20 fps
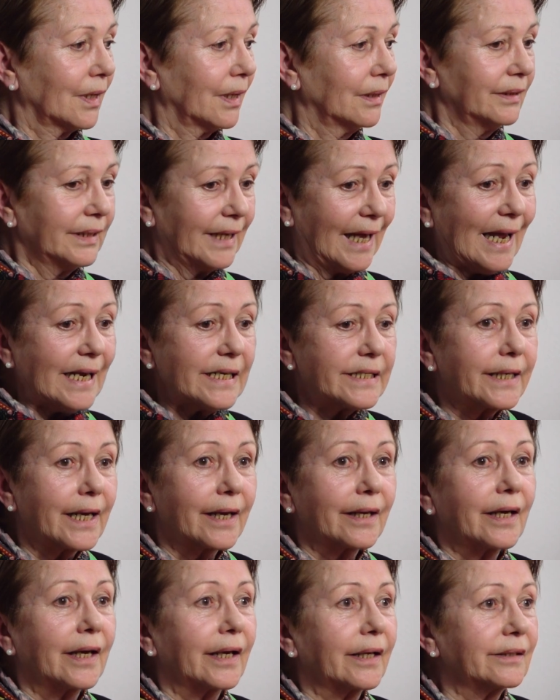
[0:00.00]
ein Geld
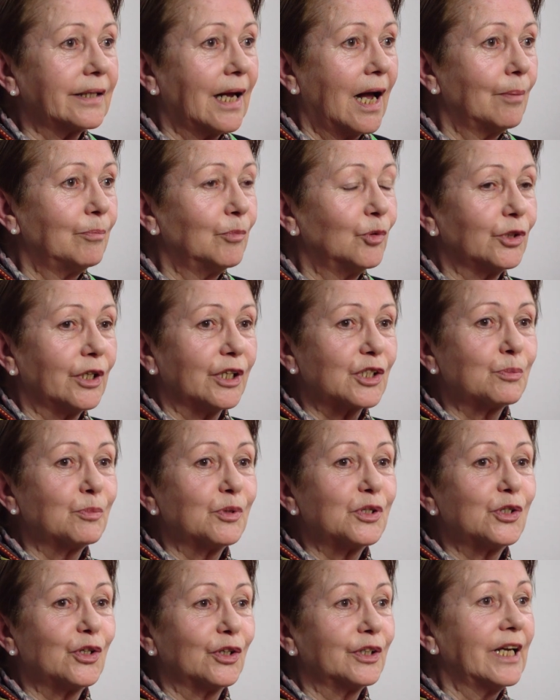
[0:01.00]
gekriegt haben oder es
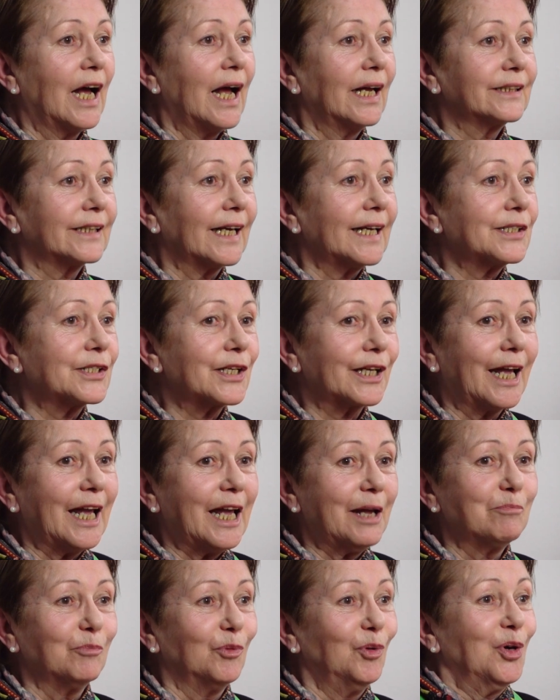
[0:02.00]
muss doch eine Adresse
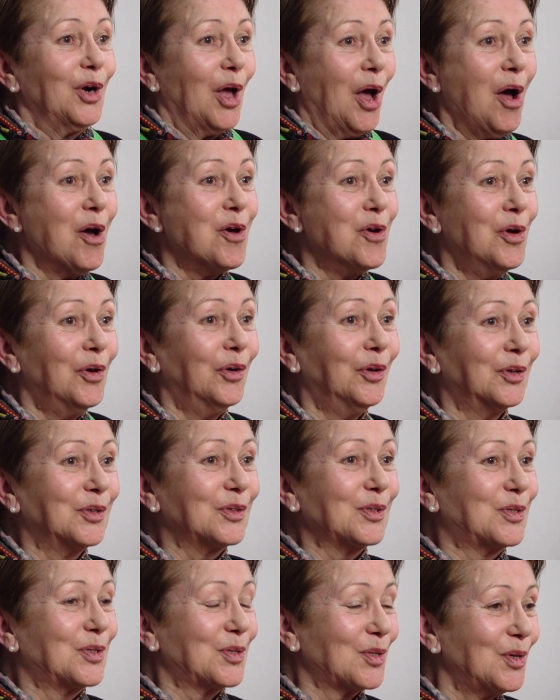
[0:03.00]
geben oder
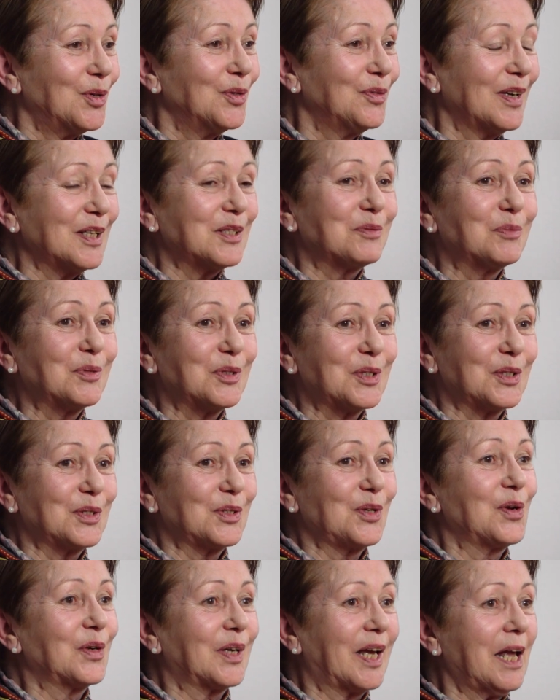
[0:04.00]
irgend sowas muss
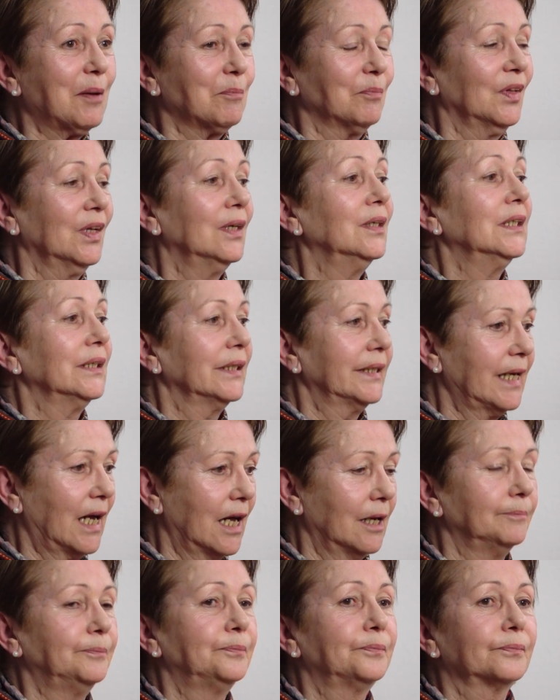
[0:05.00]
es doch geben.
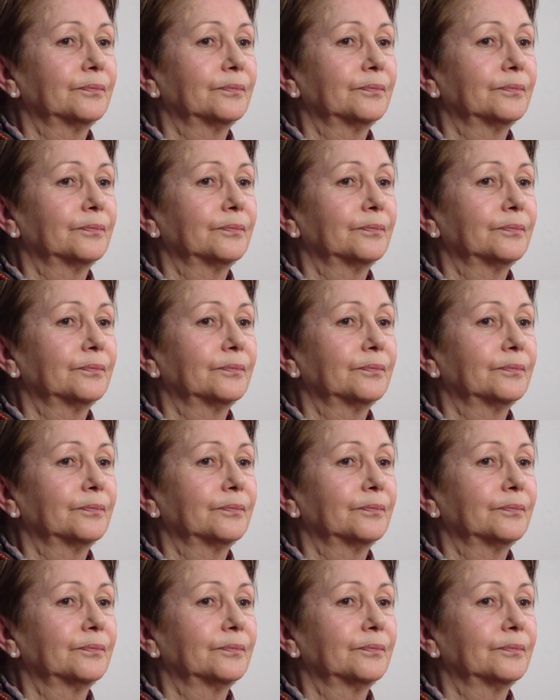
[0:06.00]
Ja.